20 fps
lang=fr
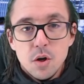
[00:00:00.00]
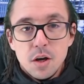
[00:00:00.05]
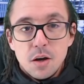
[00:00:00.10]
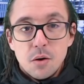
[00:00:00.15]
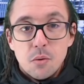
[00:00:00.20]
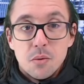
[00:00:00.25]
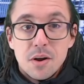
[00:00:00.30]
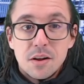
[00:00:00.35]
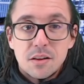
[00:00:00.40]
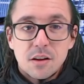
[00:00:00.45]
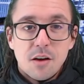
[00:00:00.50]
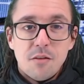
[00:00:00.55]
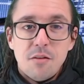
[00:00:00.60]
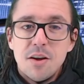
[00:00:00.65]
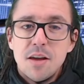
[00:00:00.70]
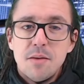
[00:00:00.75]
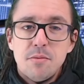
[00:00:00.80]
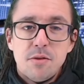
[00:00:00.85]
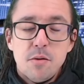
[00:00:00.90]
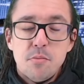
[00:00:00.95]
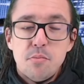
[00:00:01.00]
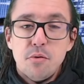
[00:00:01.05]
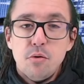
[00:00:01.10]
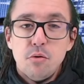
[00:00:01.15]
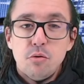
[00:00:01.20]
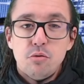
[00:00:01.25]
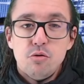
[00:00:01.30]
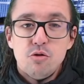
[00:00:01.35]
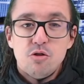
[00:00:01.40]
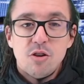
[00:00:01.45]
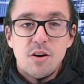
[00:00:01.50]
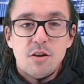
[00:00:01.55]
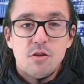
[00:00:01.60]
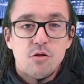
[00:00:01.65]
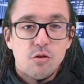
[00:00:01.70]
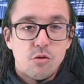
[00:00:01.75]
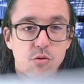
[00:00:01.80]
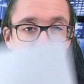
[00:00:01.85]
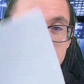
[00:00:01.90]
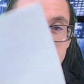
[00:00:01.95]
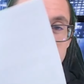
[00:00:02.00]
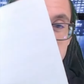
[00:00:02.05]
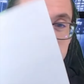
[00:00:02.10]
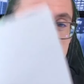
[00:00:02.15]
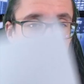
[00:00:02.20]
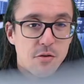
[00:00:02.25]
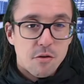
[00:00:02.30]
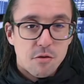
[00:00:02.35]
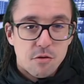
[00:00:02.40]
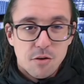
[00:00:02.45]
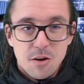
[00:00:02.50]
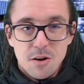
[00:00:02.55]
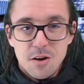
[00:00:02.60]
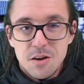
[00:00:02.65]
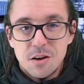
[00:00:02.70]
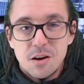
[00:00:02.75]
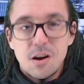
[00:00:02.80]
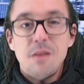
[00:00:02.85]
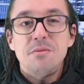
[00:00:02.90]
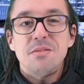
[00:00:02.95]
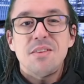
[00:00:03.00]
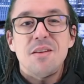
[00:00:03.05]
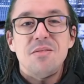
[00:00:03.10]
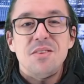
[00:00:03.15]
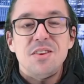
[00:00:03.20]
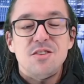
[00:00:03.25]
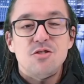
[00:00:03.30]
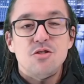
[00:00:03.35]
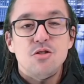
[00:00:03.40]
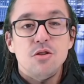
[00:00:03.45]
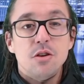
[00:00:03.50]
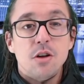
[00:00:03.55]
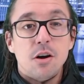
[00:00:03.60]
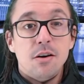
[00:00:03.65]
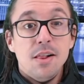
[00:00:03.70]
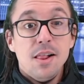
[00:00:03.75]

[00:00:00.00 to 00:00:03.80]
On a travaillé un petit peu nos sujets, je suis avec mes feuilles comme d'habitude.